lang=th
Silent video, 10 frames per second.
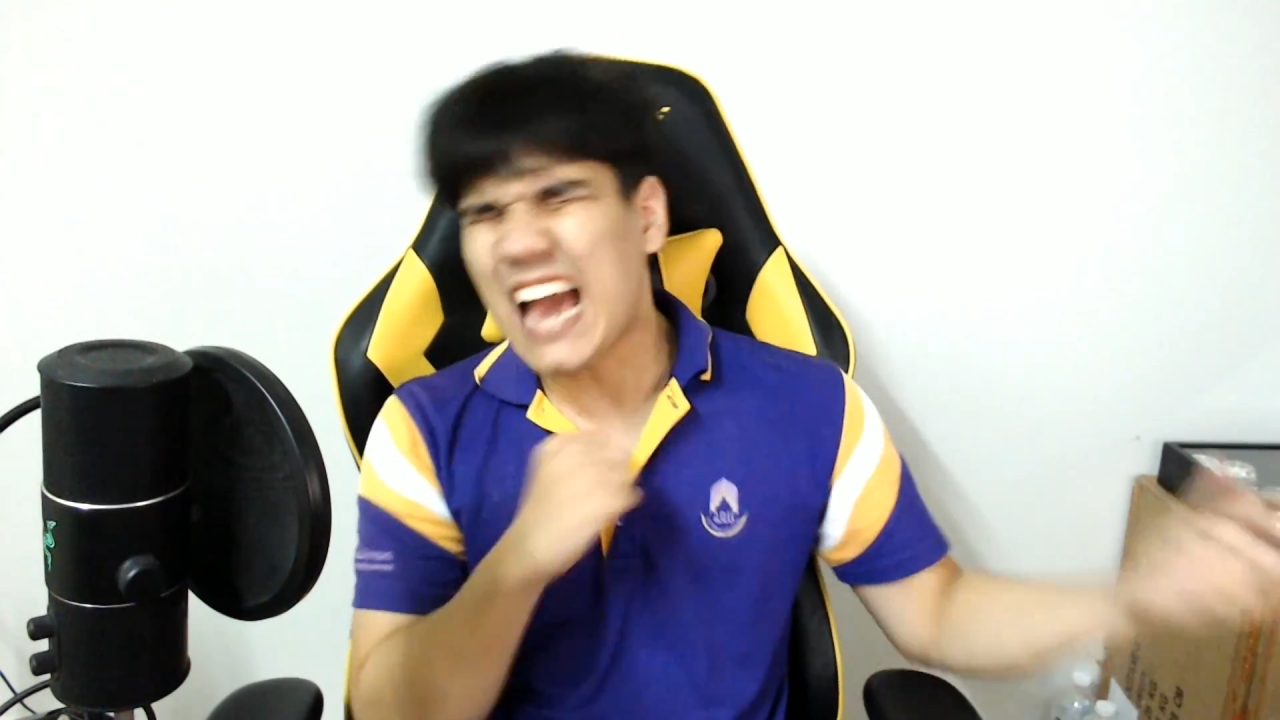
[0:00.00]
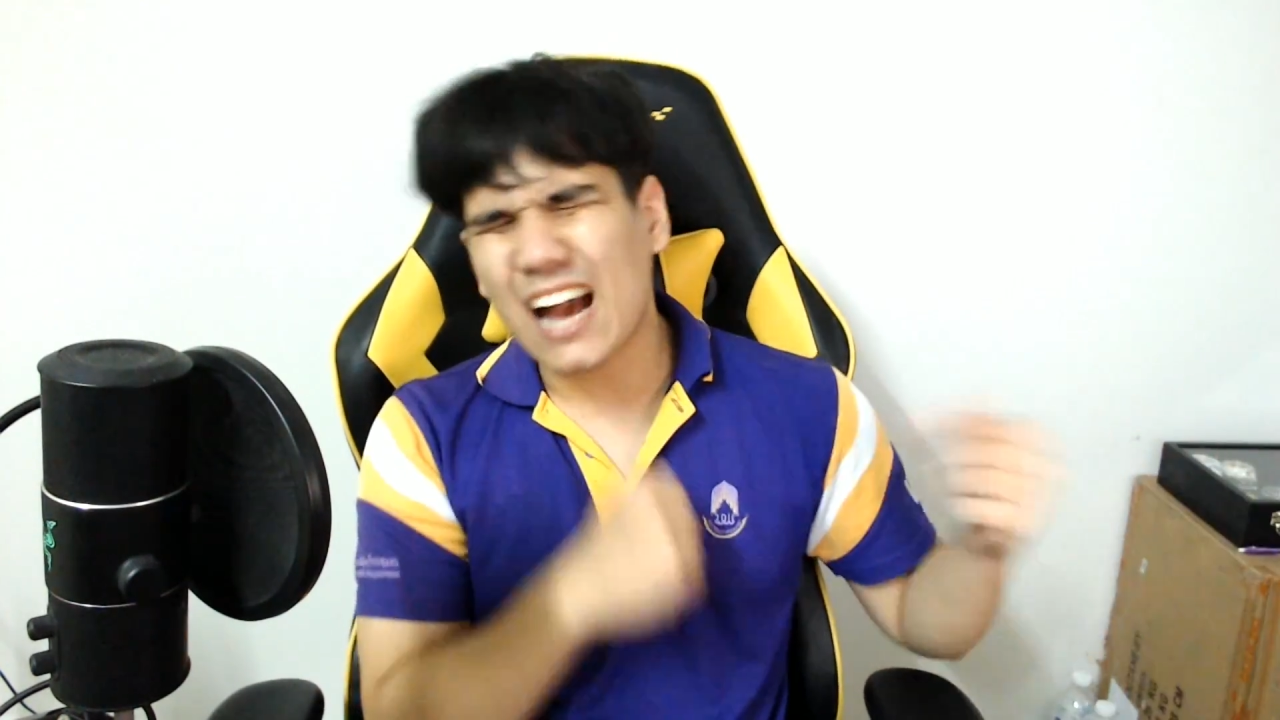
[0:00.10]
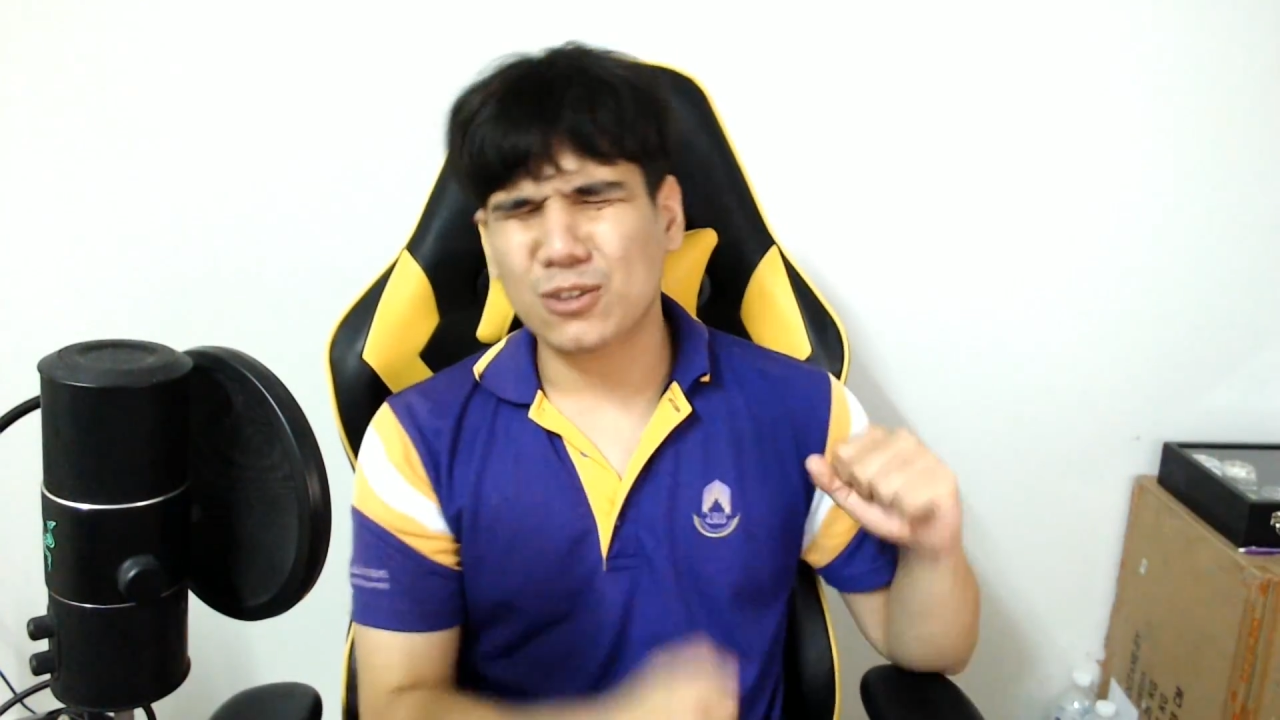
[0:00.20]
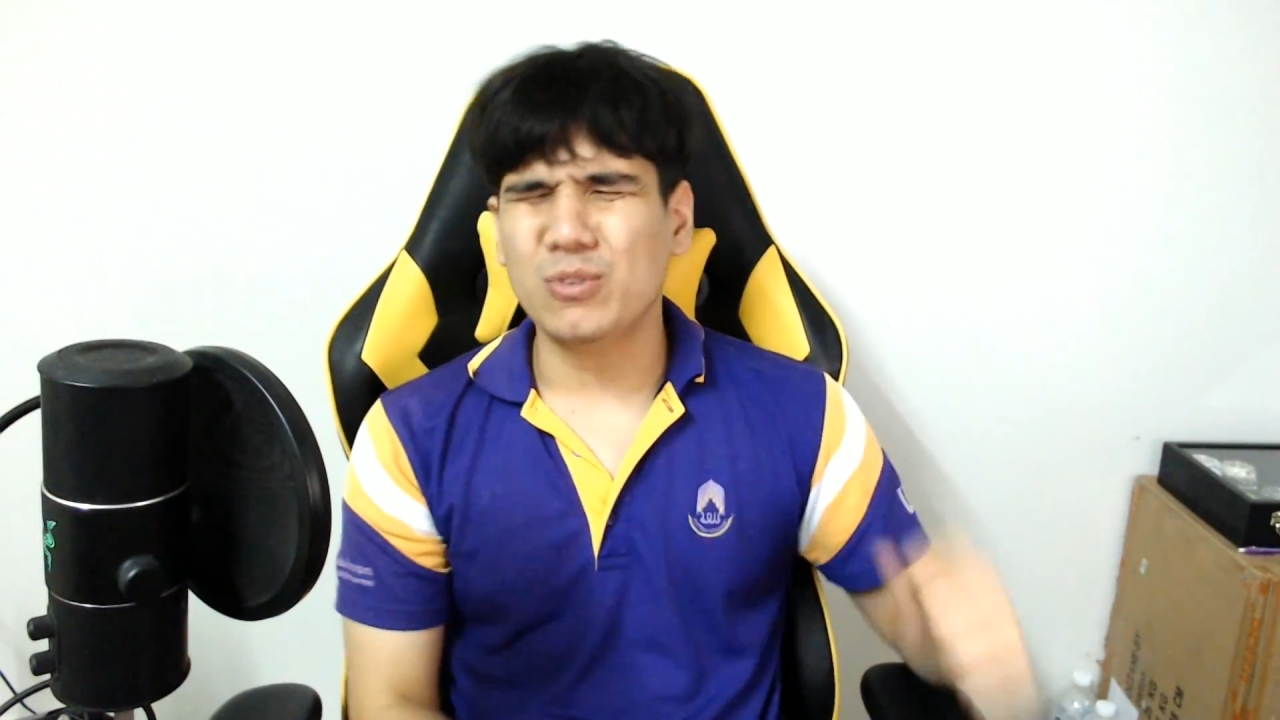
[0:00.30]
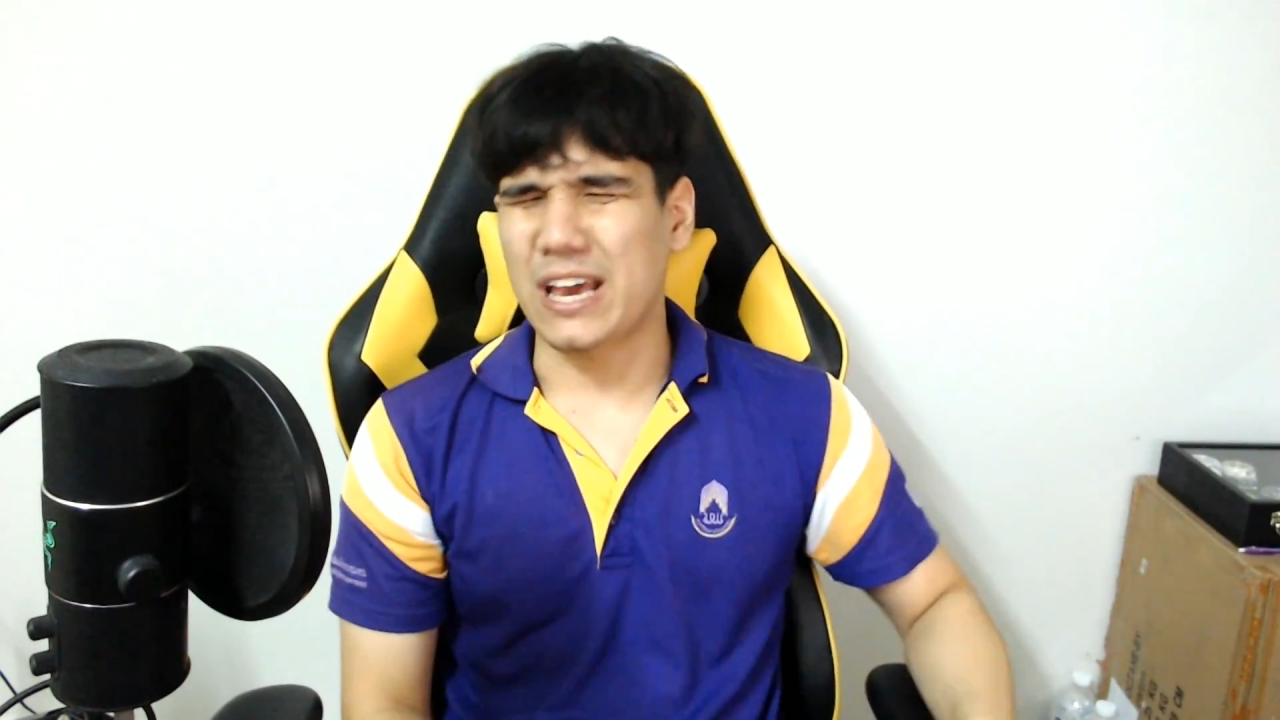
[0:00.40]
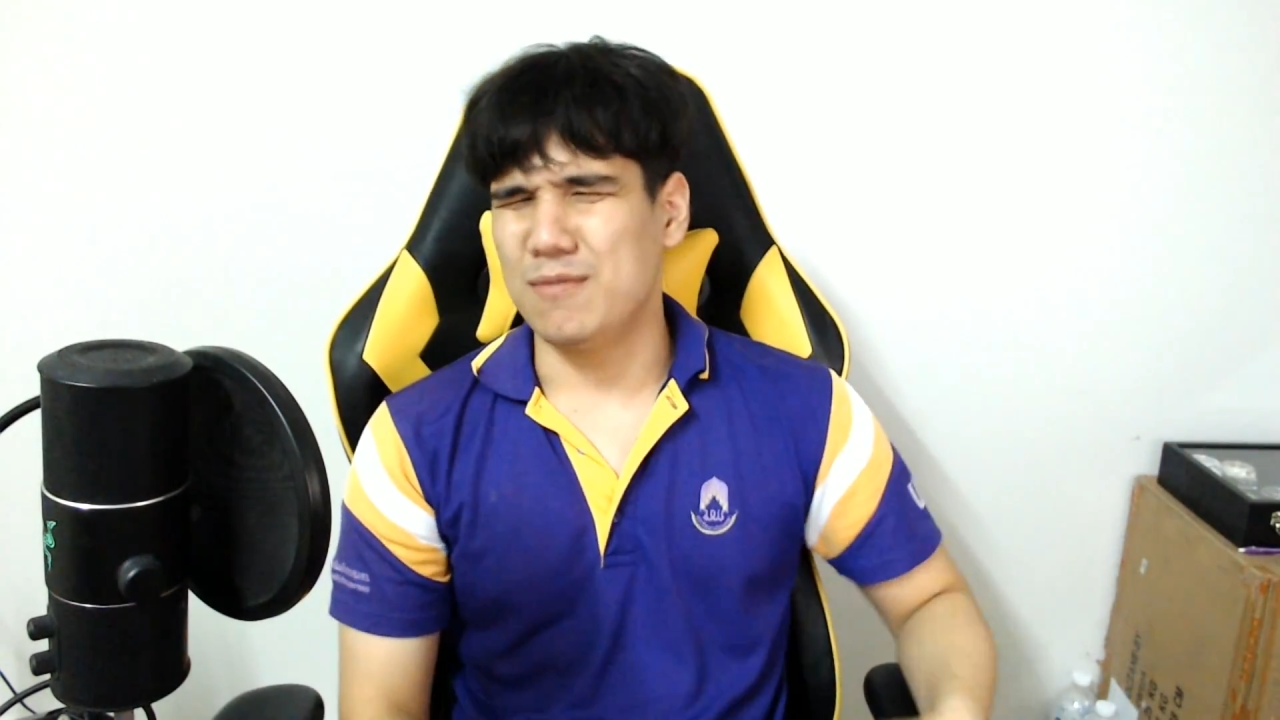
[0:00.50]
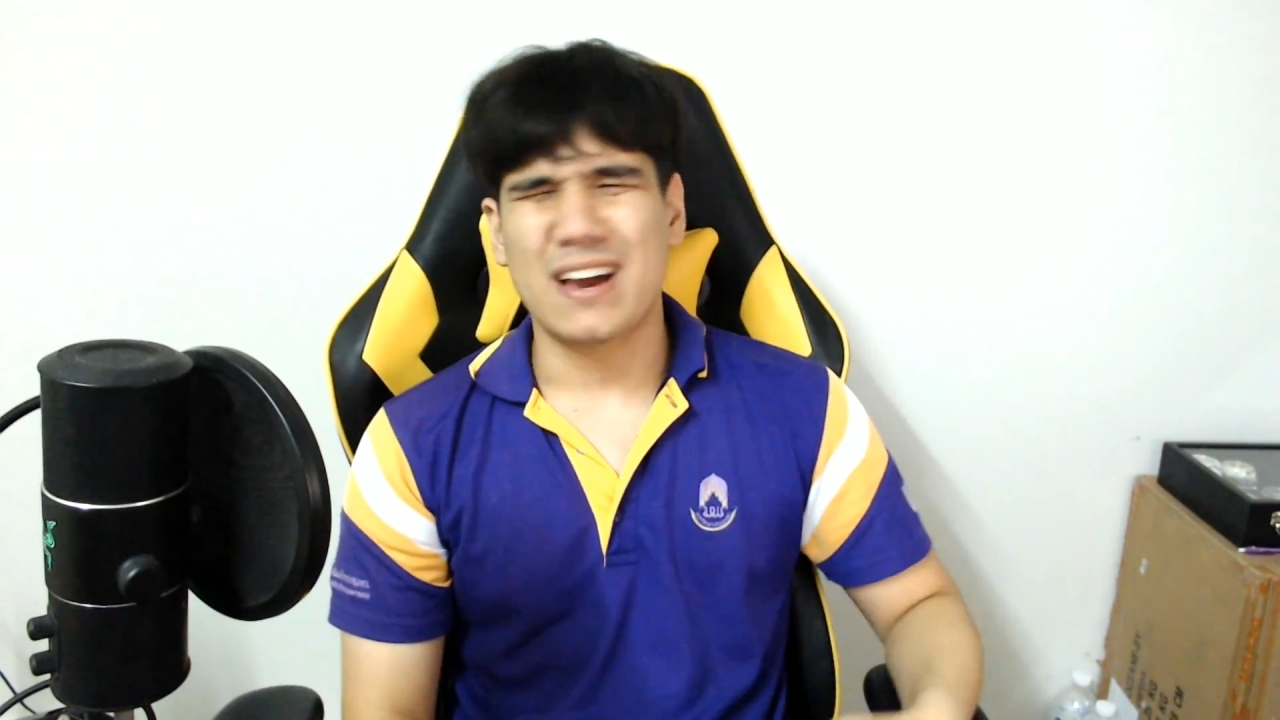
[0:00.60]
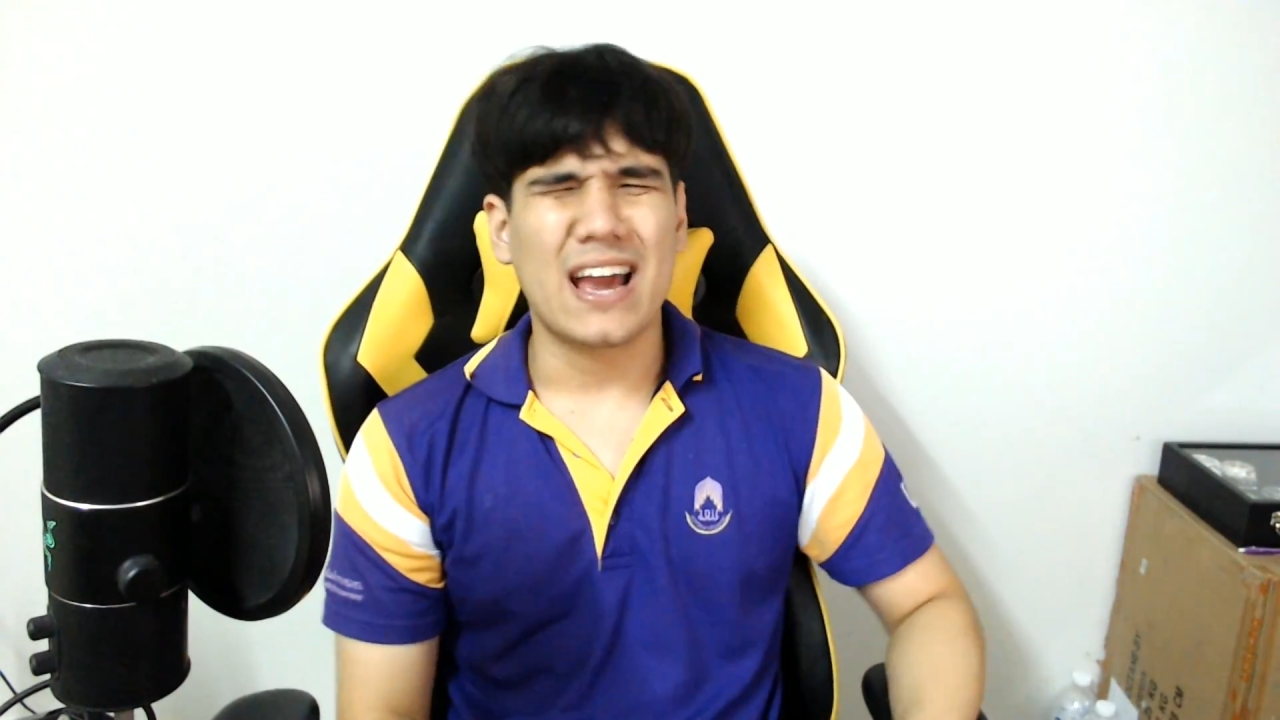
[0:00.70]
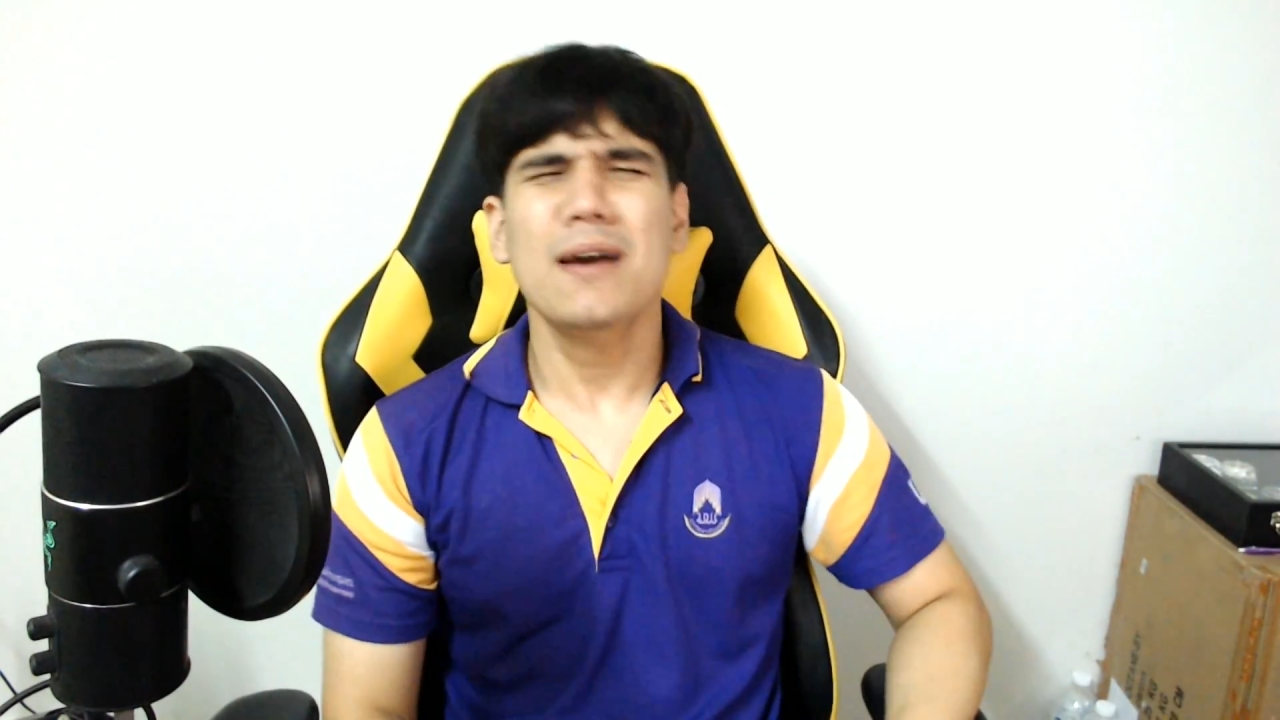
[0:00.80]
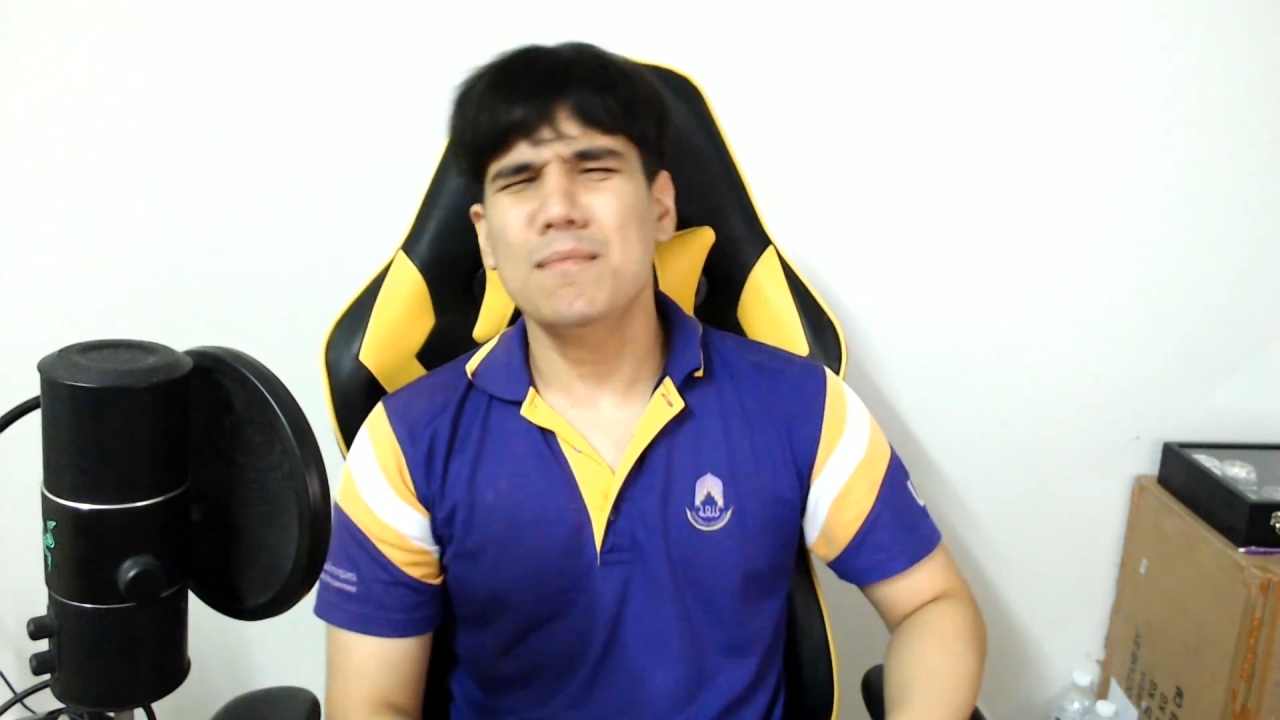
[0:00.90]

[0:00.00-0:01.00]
ยากตรงไหนวะพ